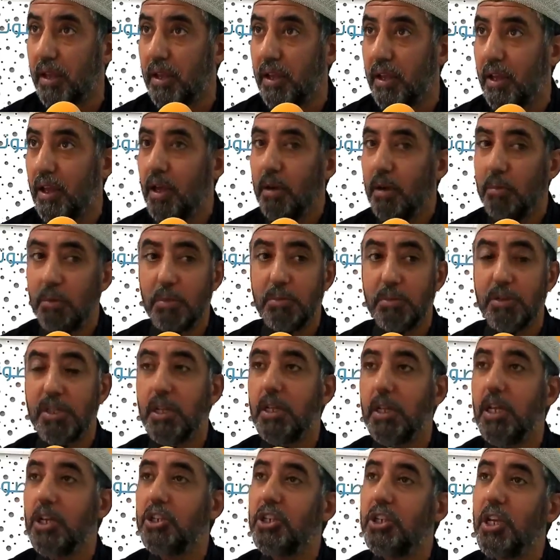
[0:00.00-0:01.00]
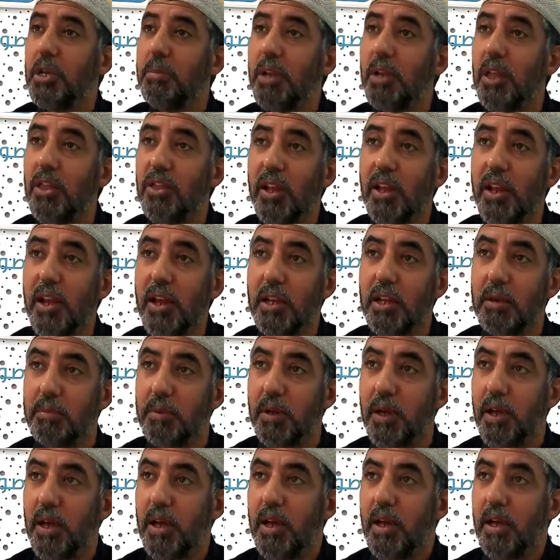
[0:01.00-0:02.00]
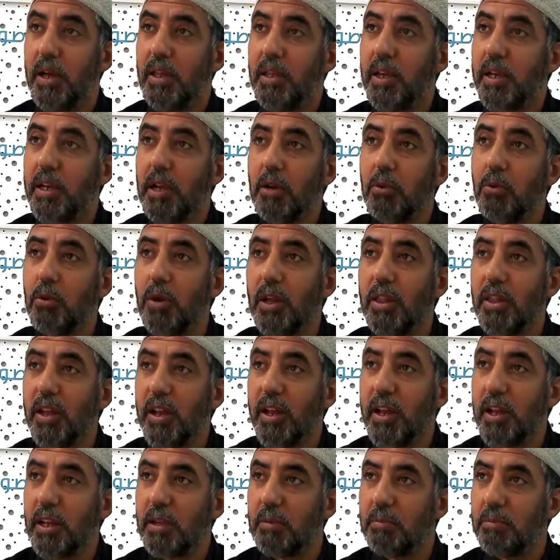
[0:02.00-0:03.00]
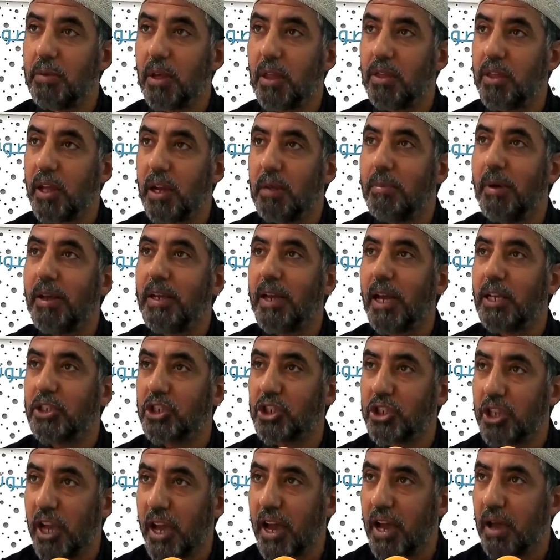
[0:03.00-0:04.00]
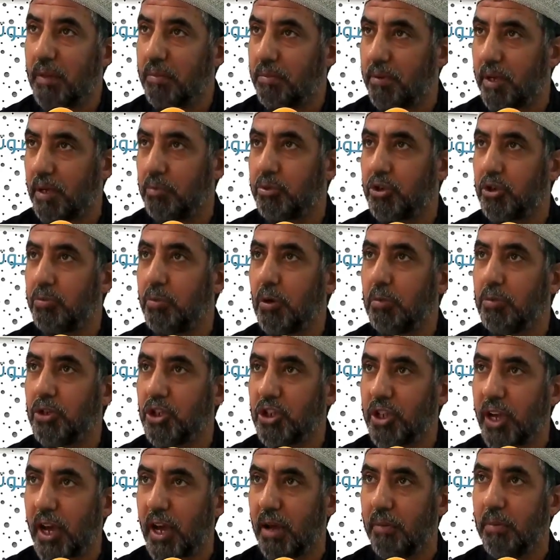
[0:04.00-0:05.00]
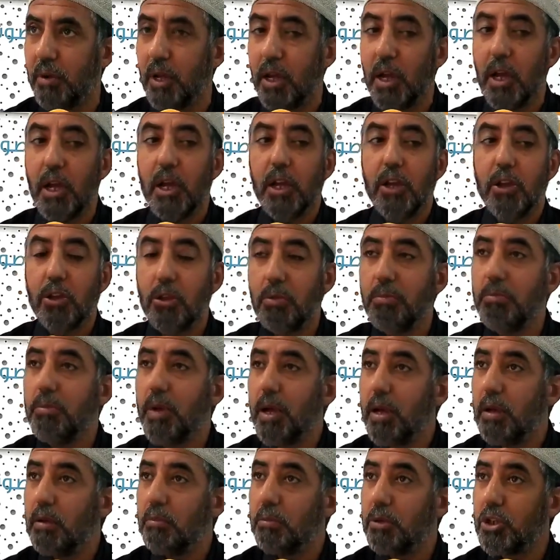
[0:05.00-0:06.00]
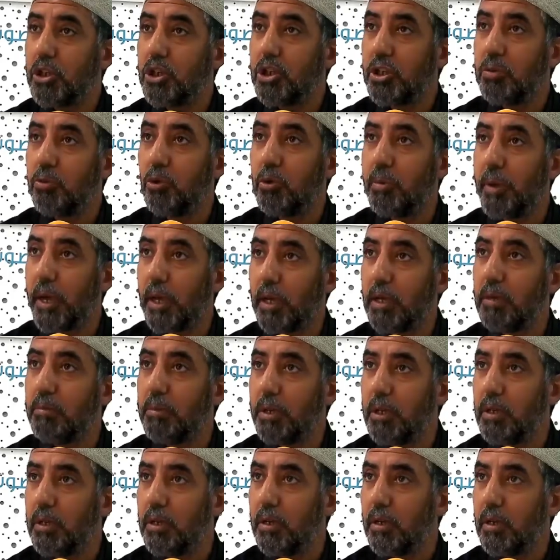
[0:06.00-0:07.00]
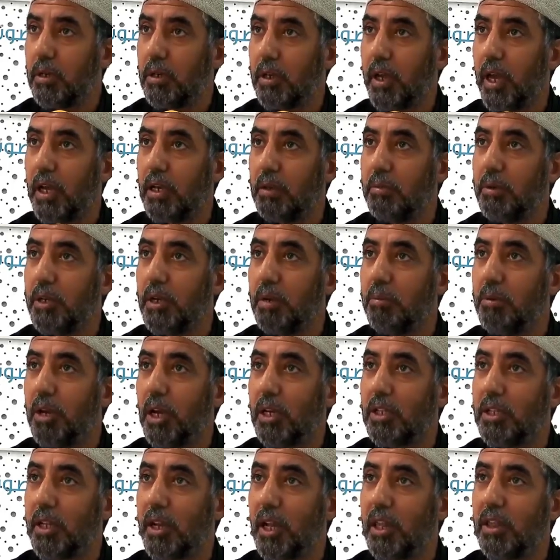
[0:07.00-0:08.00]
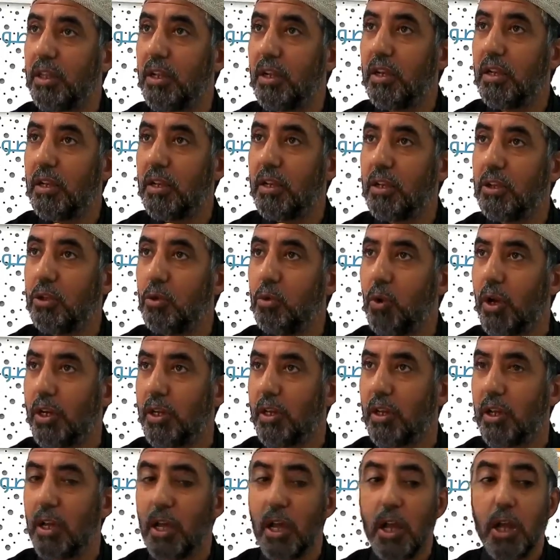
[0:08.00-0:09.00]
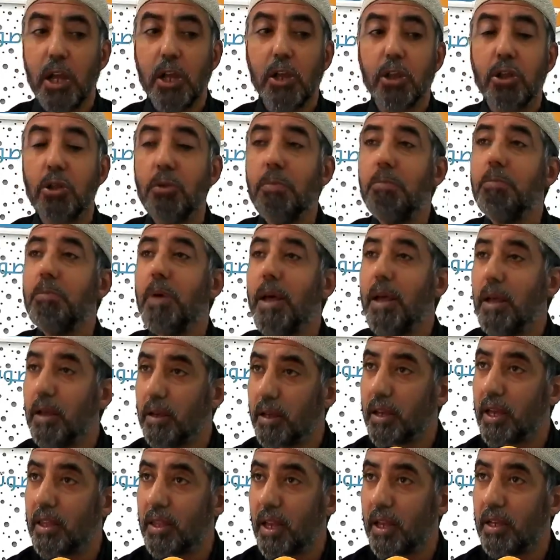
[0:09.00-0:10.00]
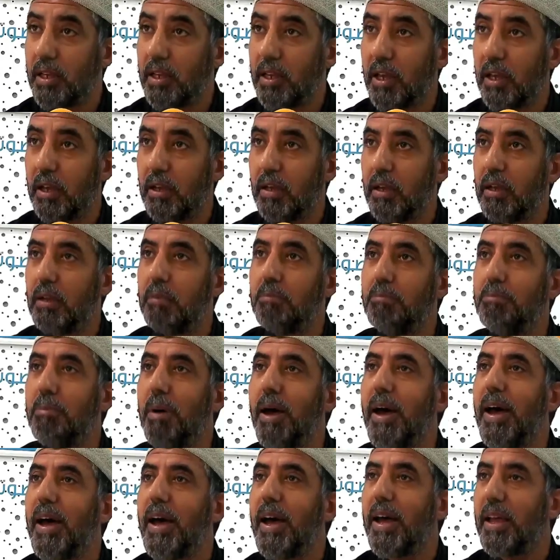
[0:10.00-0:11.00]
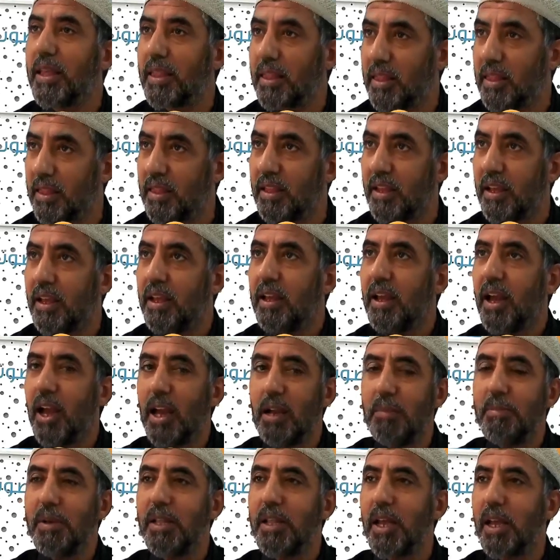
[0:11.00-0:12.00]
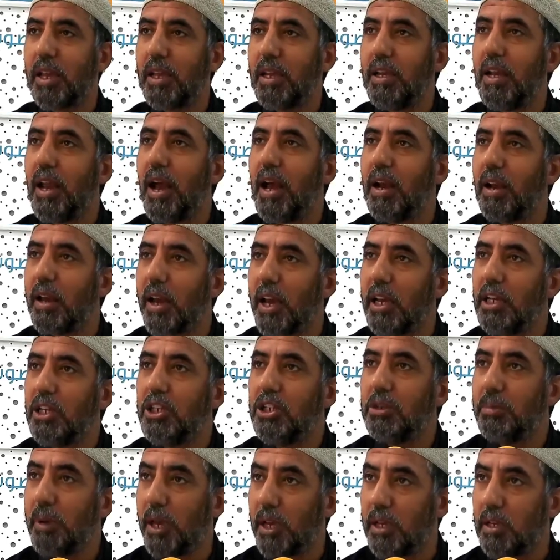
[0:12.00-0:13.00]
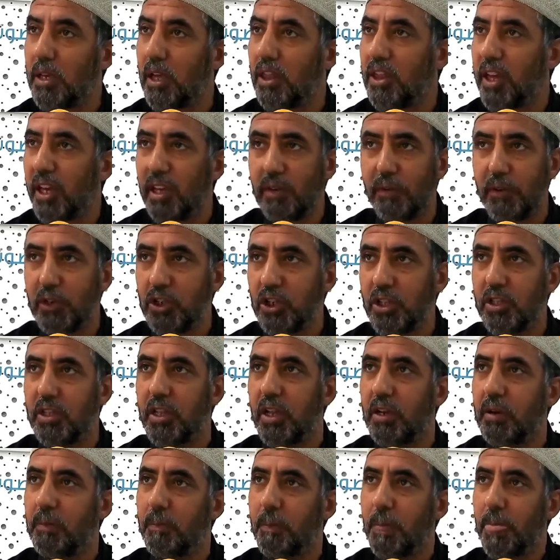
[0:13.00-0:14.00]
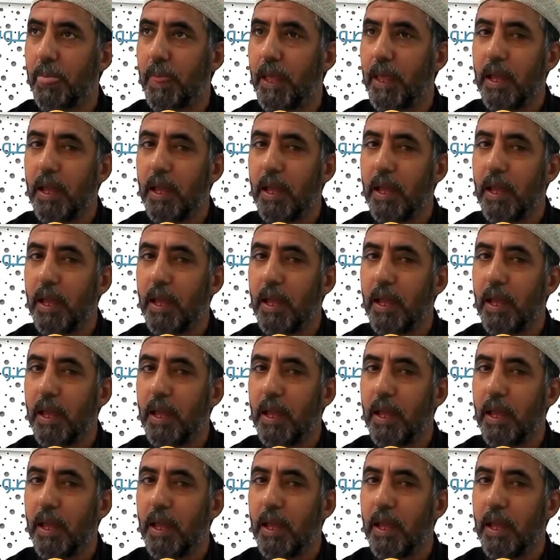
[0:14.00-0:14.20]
89% من الميزانيه جايه من الضرائب اذا كان كلها ضرائب الضرائب يعني على الشعب يعني باش من الشعب ثم باش نجيبوا الباقي من يعني من من الاقتراض الدولي ثم كذلك بعض المداخيل الغير جبائيه ضعيفه جدا